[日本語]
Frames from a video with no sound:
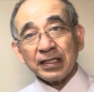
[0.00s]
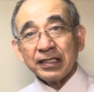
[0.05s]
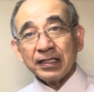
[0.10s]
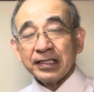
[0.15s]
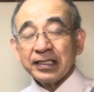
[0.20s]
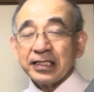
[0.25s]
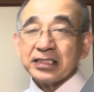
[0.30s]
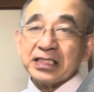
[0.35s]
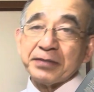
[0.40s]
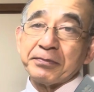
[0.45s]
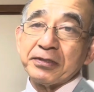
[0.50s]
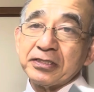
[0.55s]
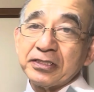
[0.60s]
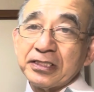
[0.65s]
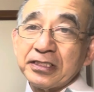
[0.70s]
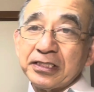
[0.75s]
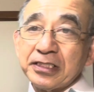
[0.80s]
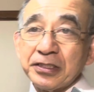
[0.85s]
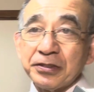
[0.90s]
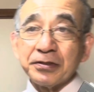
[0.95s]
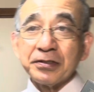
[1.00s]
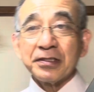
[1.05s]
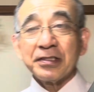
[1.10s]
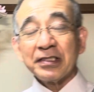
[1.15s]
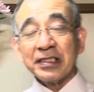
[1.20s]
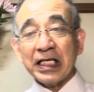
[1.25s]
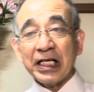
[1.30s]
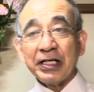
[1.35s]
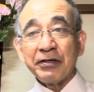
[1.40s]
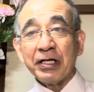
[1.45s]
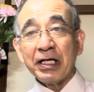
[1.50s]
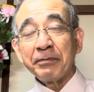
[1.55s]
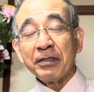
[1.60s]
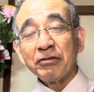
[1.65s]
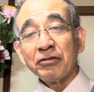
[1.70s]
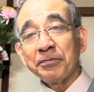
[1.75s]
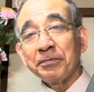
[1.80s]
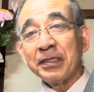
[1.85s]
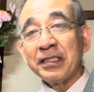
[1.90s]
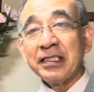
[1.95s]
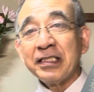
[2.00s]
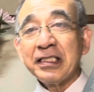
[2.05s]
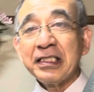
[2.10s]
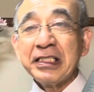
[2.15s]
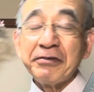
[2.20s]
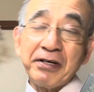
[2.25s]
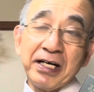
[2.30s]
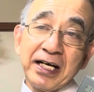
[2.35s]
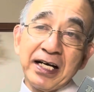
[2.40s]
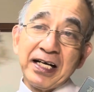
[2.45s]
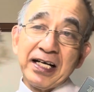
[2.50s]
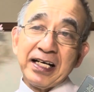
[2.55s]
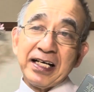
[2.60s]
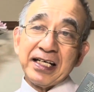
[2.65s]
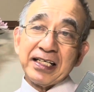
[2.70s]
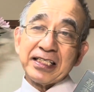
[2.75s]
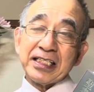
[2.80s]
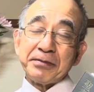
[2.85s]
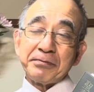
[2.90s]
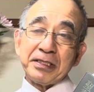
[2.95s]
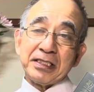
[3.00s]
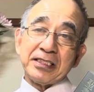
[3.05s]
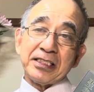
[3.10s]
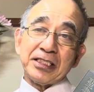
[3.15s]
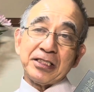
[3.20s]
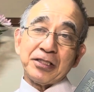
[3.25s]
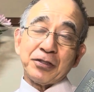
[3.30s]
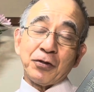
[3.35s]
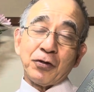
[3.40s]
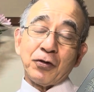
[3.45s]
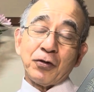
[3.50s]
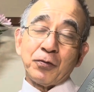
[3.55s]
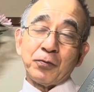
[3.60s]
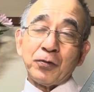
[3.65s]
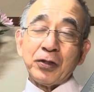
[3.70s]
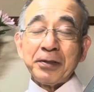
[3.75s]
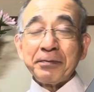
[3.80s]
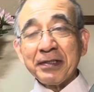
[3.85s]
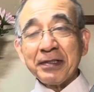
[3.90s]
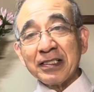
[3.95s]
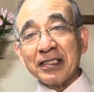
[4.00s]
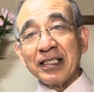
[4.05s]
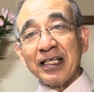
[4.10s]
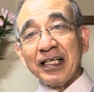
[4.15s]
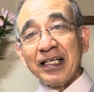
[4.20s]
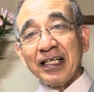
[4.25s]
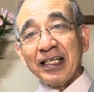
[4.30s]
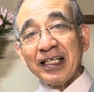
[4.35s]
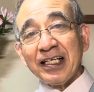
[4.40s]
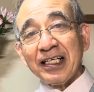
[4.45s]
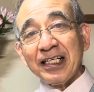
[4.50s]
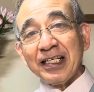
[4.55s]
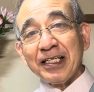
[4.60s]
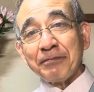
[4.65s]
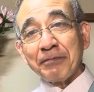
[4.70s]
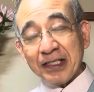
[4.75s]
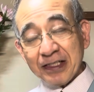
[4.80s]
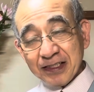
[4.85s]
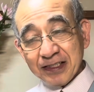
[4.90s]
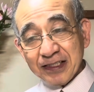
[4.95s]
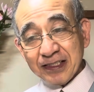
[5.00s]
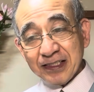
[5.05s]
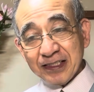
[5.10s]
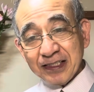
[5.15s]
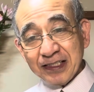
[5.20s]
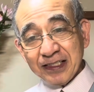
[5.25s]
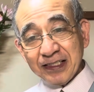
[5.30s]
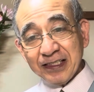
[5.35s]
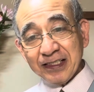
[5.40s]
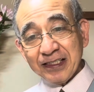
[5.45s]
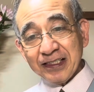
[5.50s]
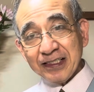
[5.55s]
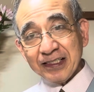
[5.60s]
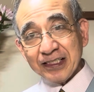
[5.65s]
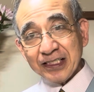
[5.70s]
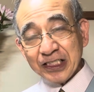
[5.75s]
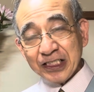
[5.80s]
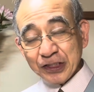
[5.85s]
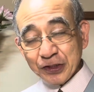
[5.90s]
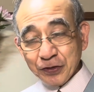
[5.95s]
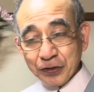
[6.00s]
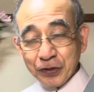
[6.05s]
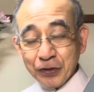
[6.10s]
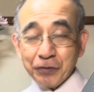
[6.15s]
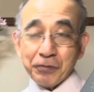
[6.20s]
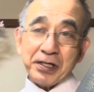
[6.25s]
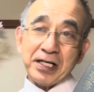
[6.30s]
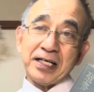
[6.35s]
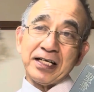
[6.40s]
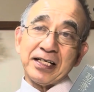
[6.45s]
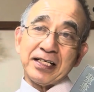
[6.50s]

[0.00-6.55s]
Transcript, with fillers: イエス様を信じる幸い恵みには厳しいと思います。えまあ、えキリスト教は